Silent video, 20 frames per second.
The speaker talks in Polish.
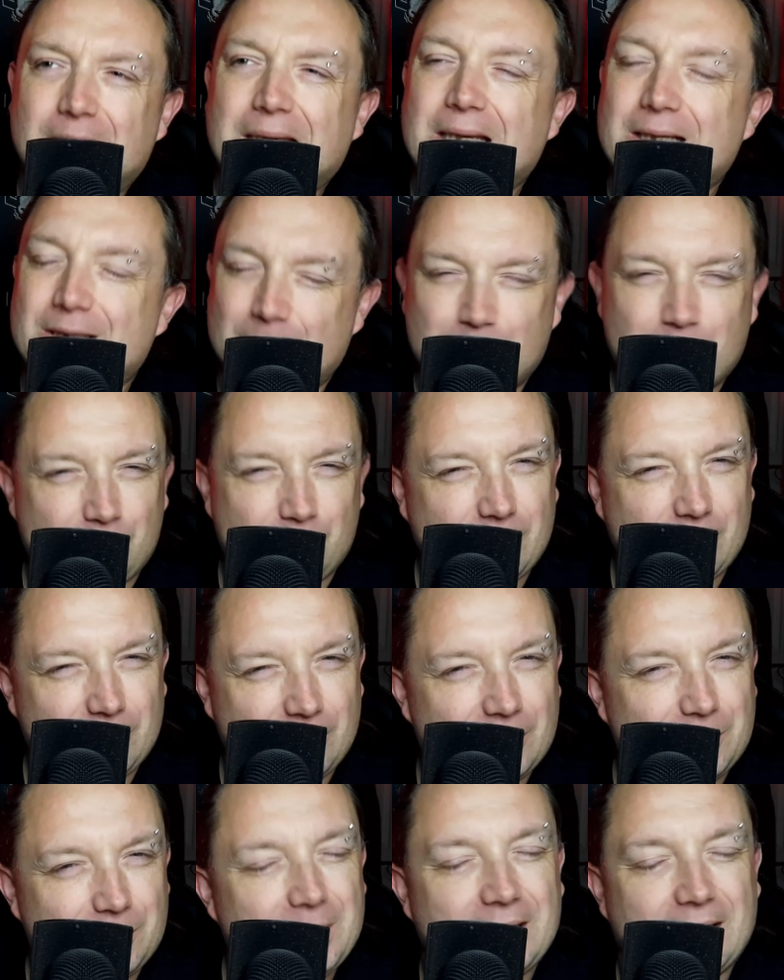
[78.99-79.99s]
To troszeczkę się
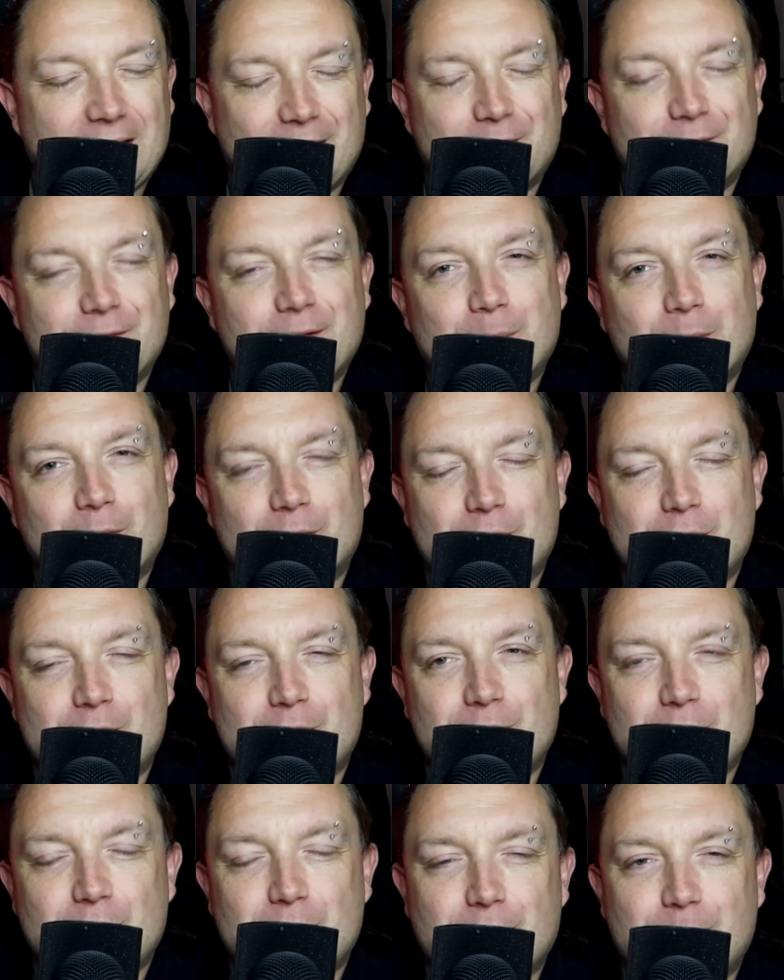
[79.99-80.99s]
zmienia, ja wiem, bo
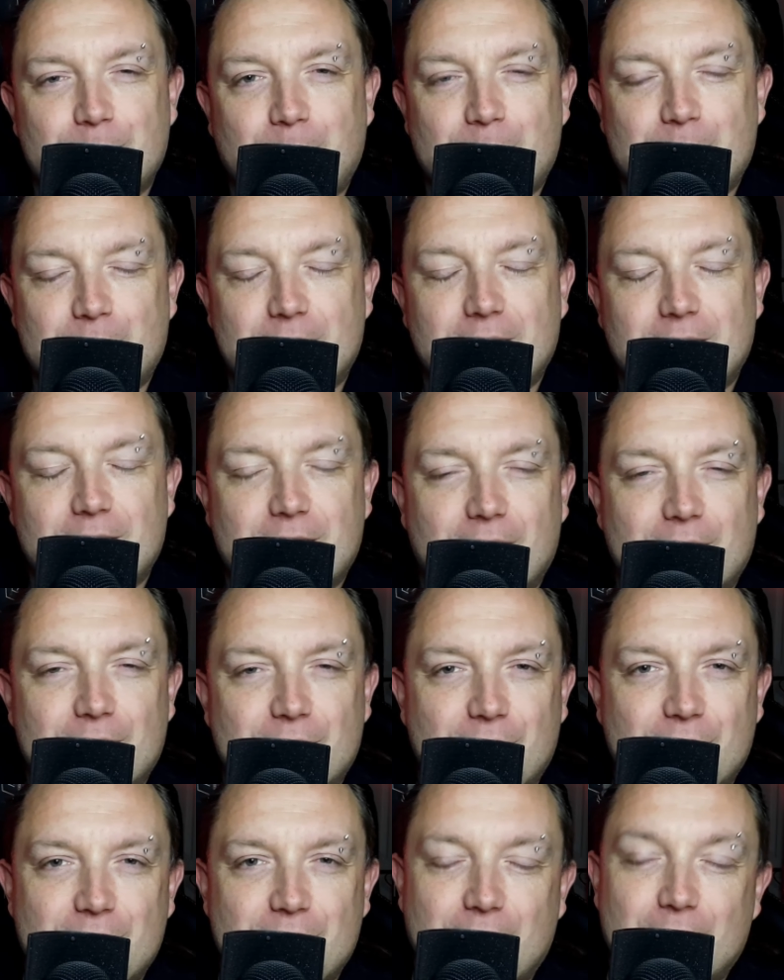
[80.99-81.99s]
rzeczywiście w poprzednich
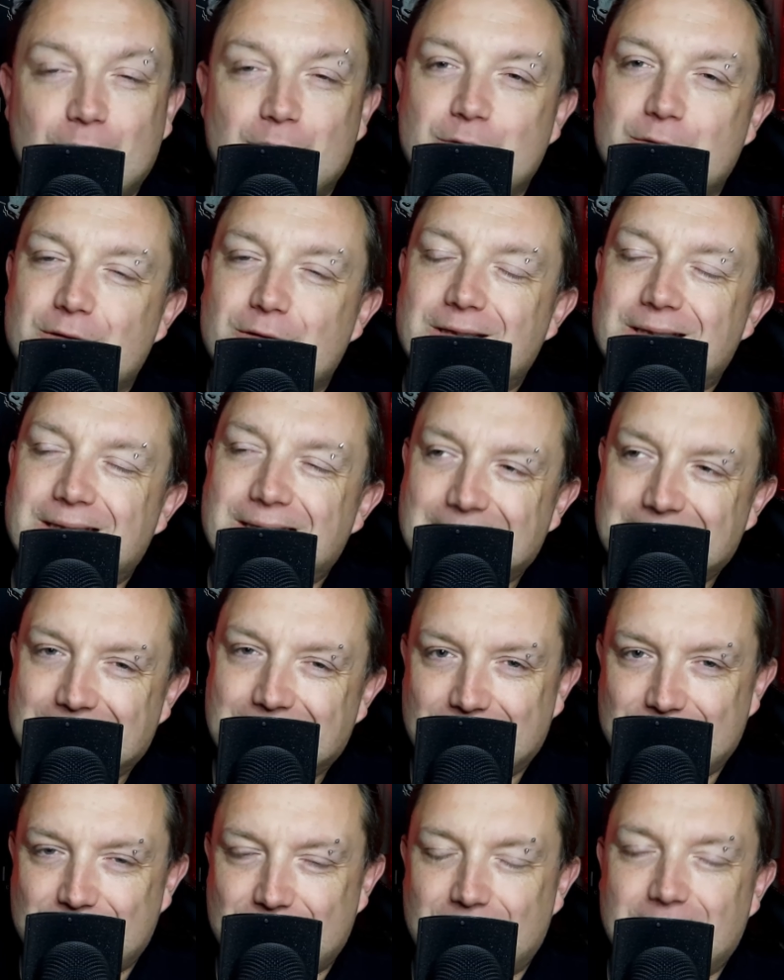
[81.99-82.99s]
częściach, no
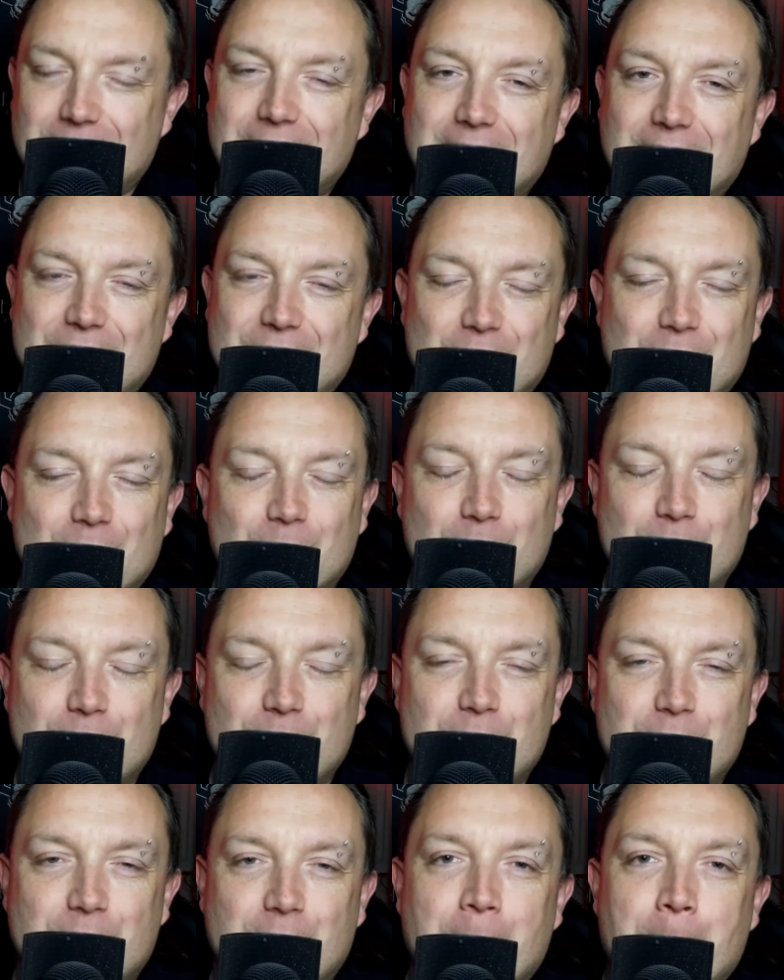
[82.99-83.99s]
inaczej, inaczej to
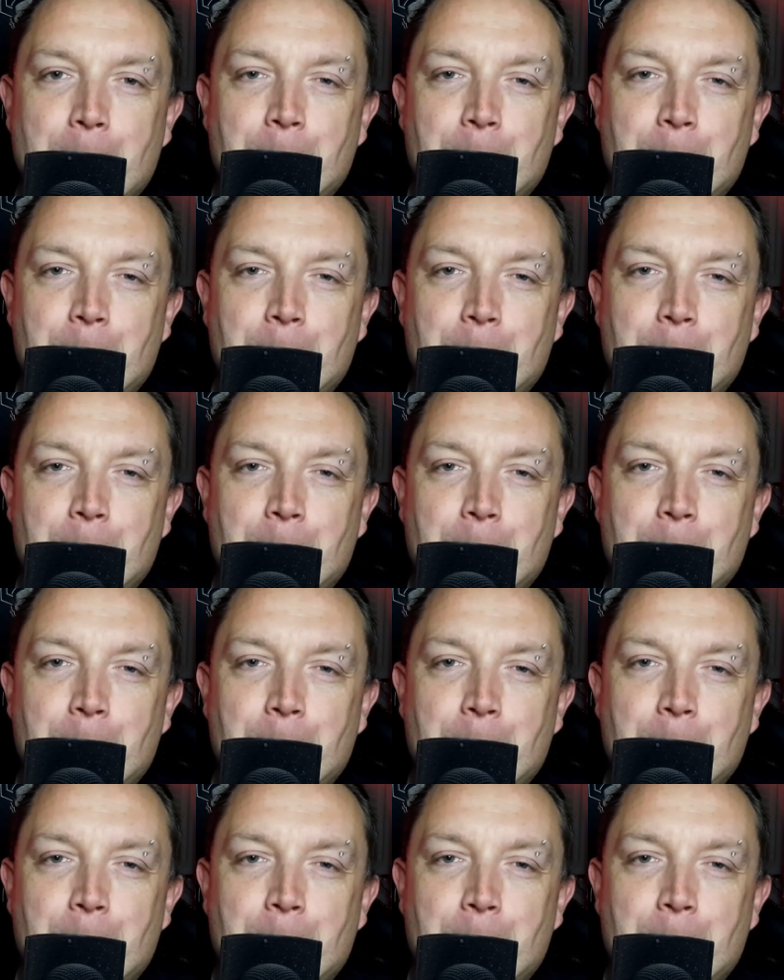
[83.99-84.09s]
oczywiście